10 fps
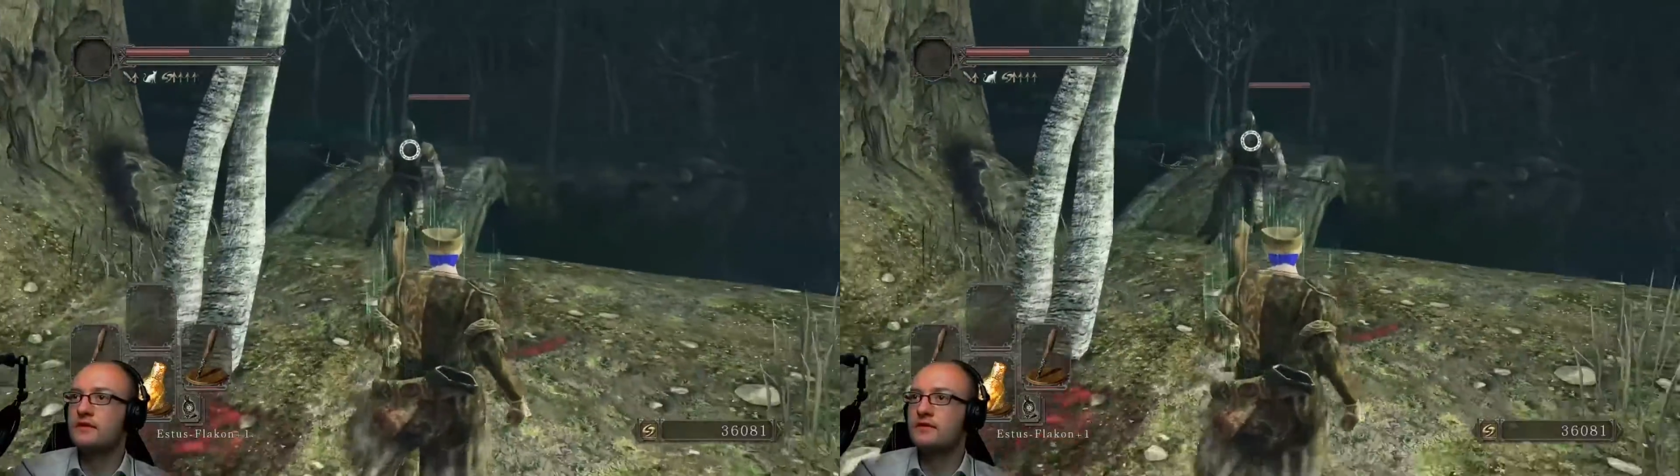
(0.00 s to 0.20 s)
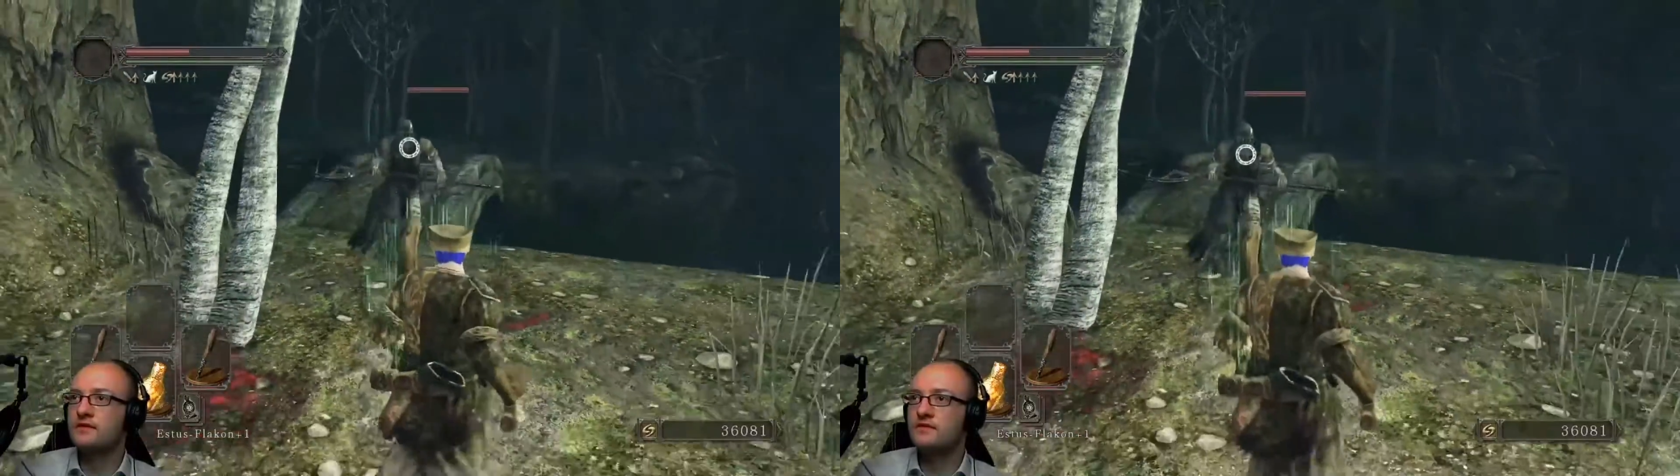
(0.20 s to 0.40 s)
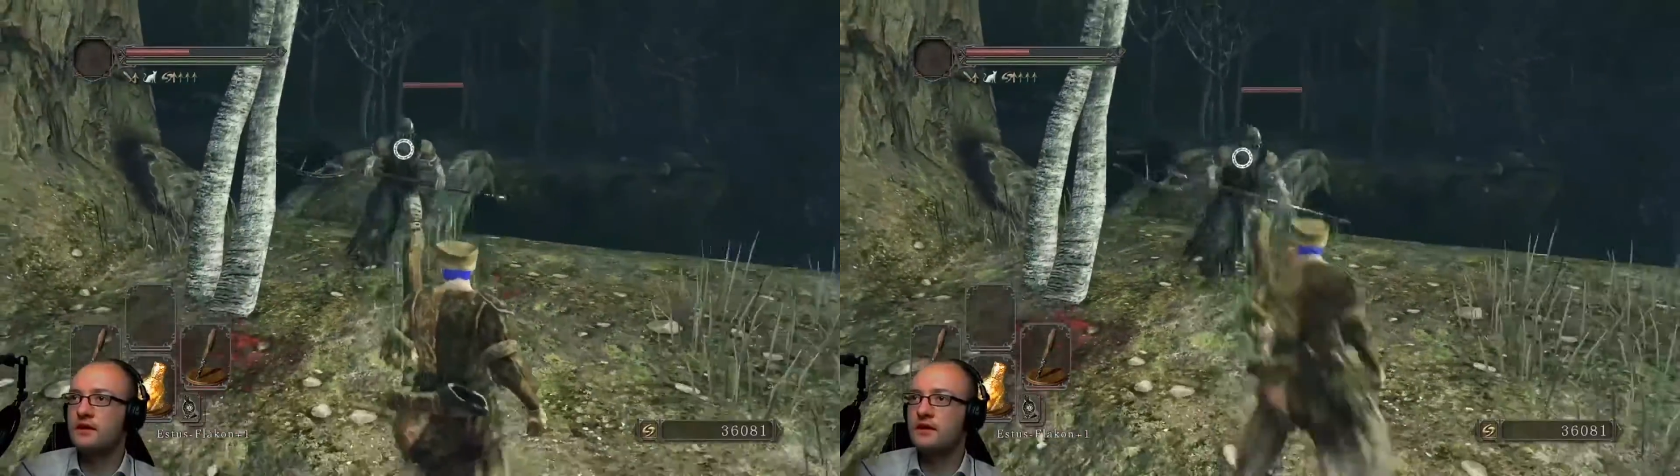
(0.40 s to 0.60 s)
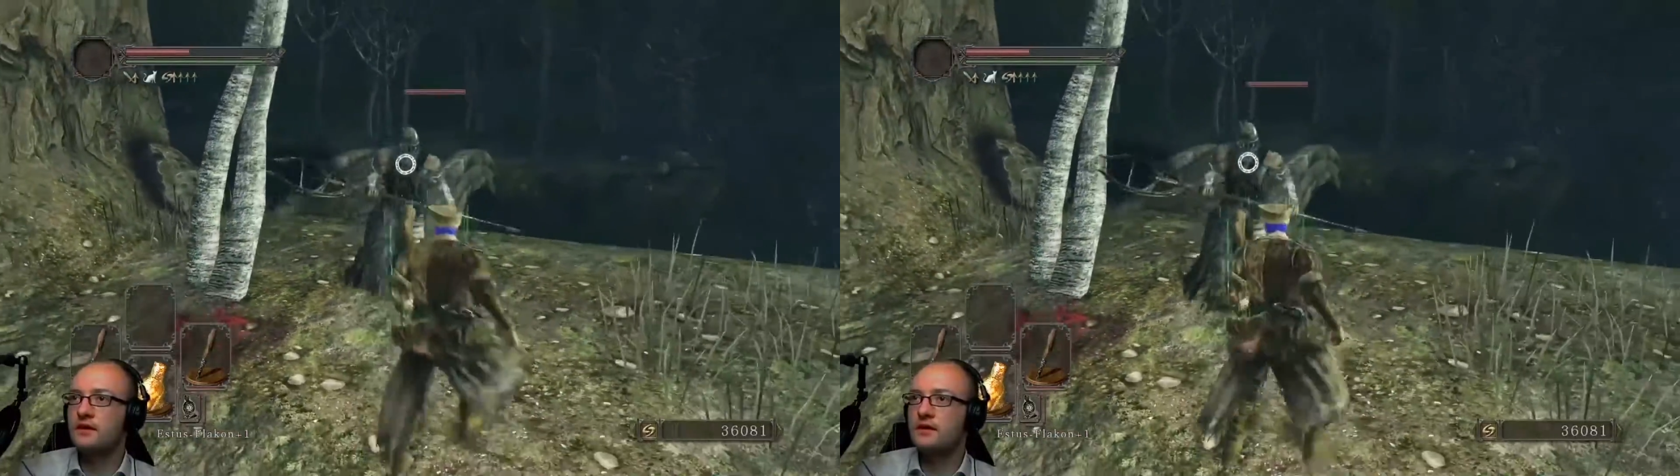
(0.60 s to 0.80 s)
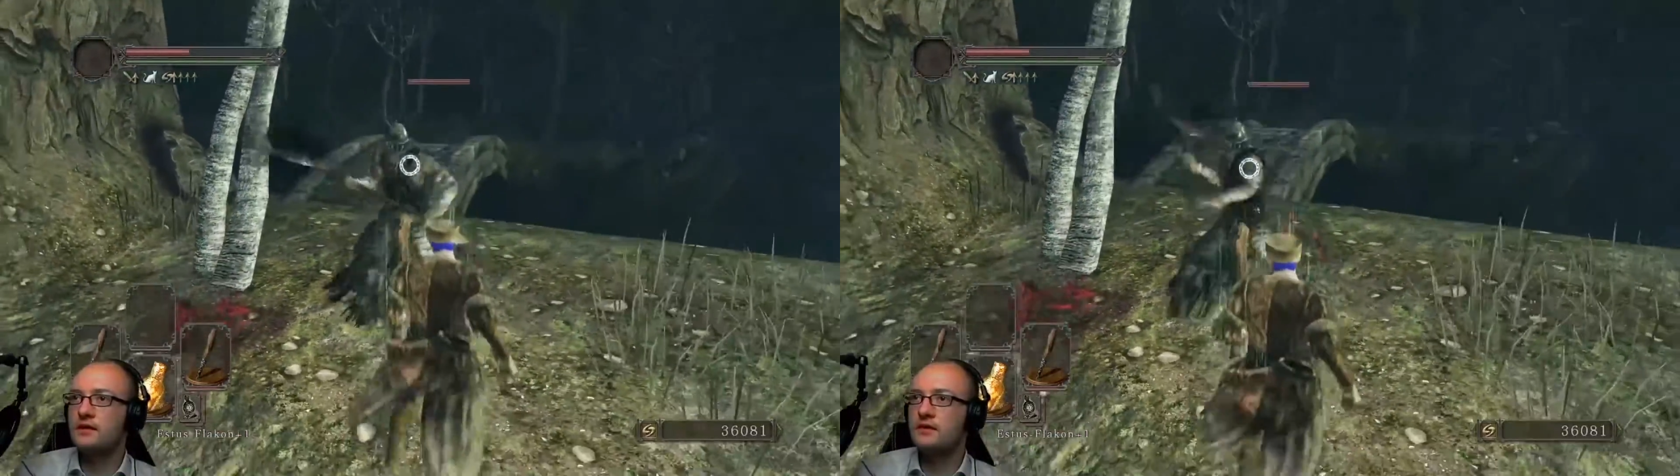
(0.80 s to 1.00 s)
Das
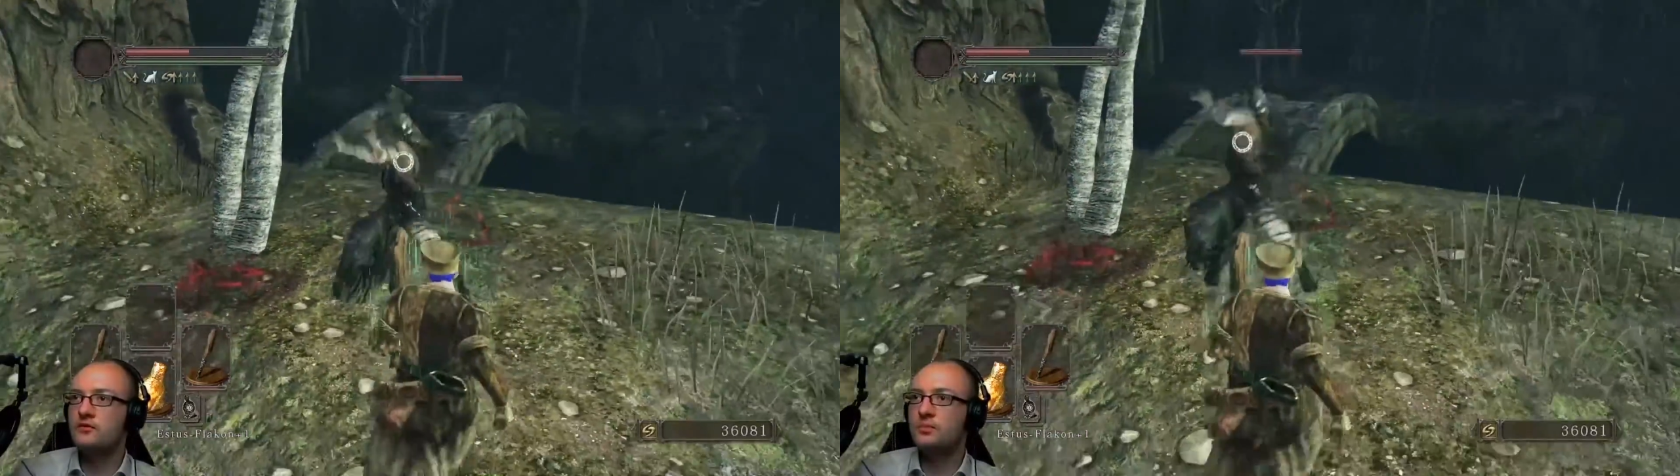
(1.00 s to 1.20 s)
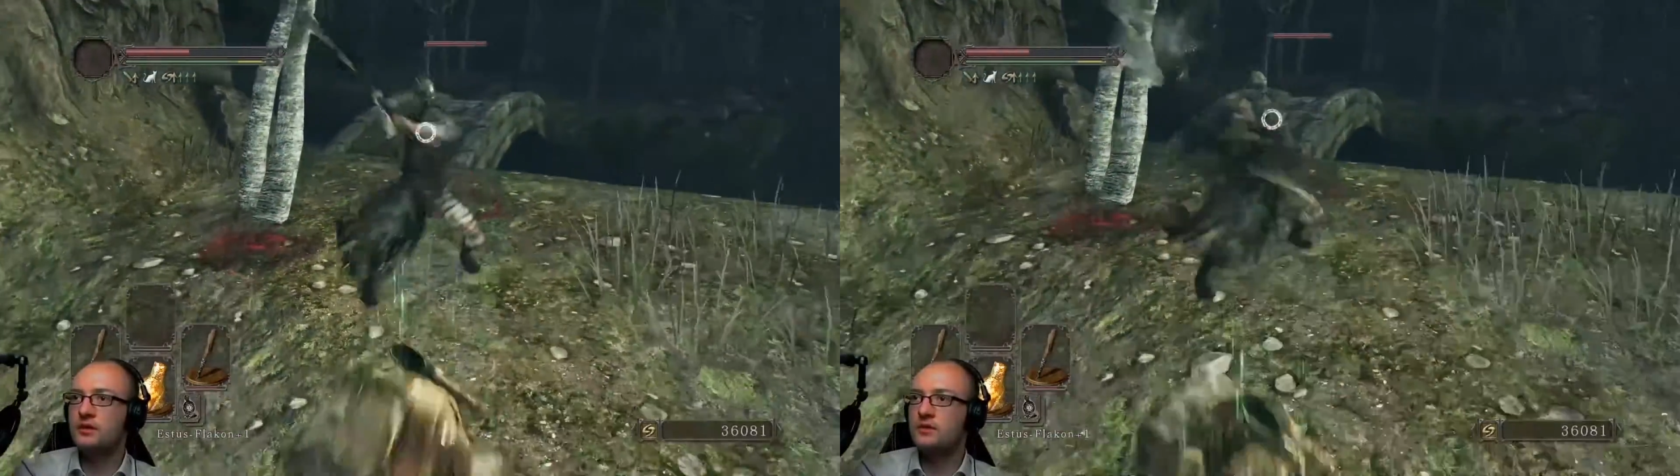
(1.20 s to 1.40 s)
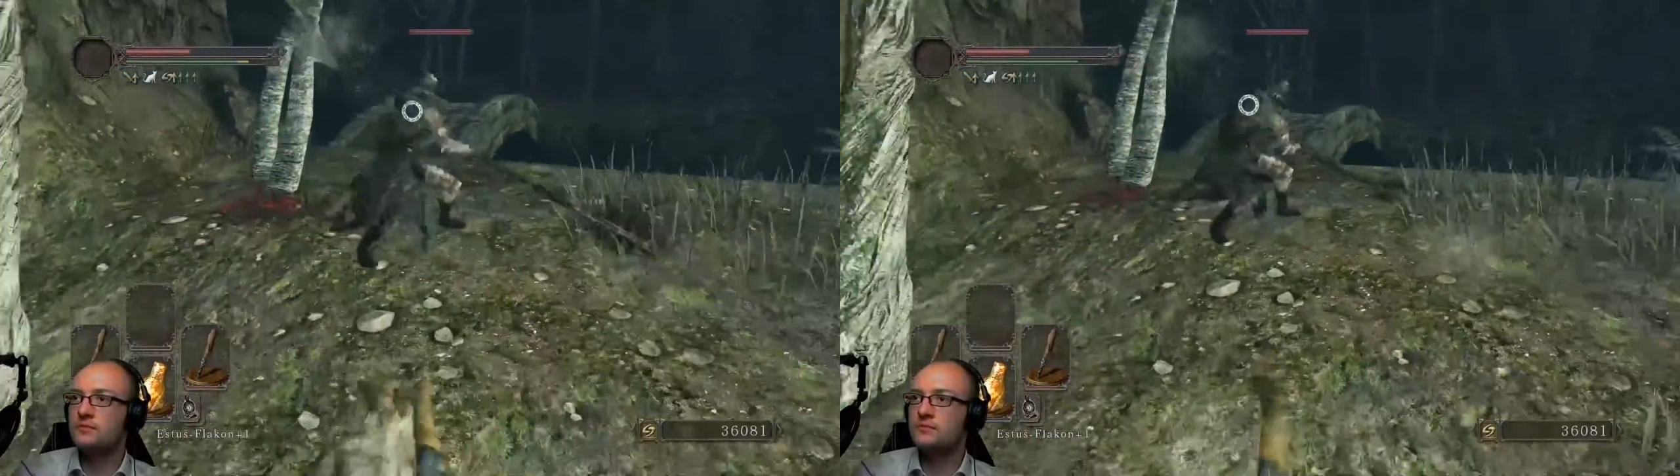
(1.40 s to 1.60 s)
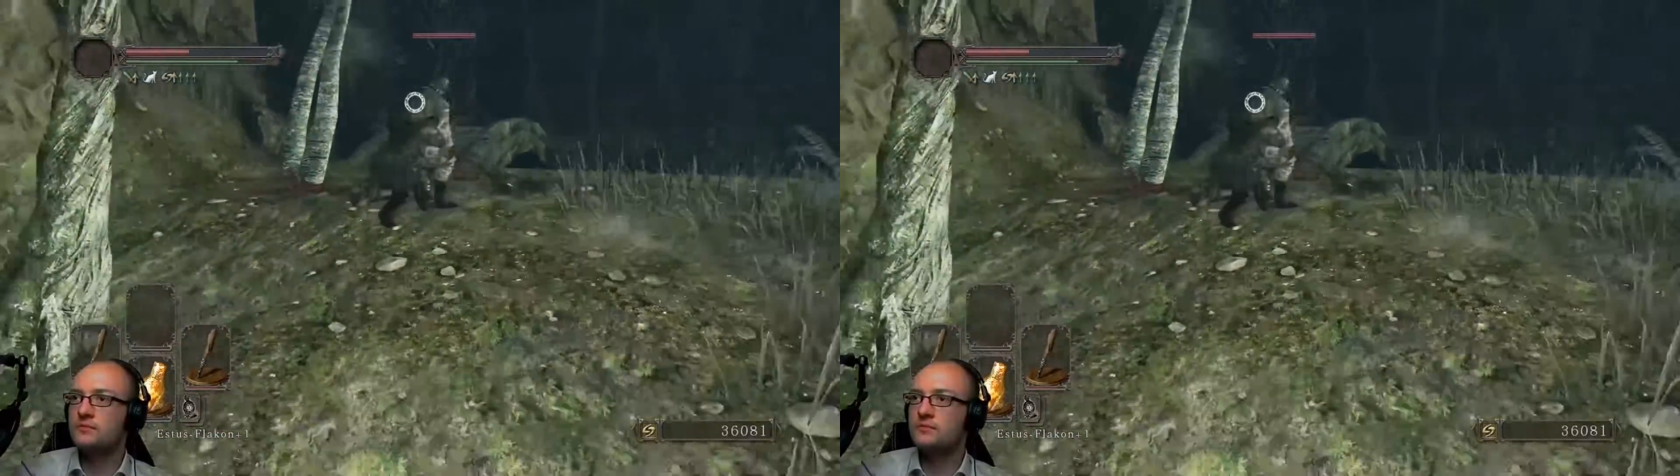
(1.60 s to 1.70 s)
war äh, super.